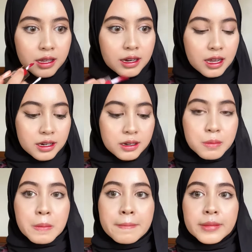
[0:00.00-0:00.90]
dan
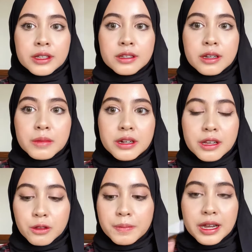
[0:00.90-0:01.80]

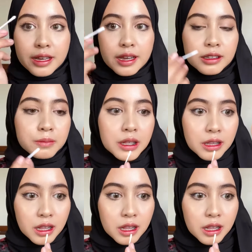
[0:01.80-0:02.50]
ngeblendnya itu pakai cotton bud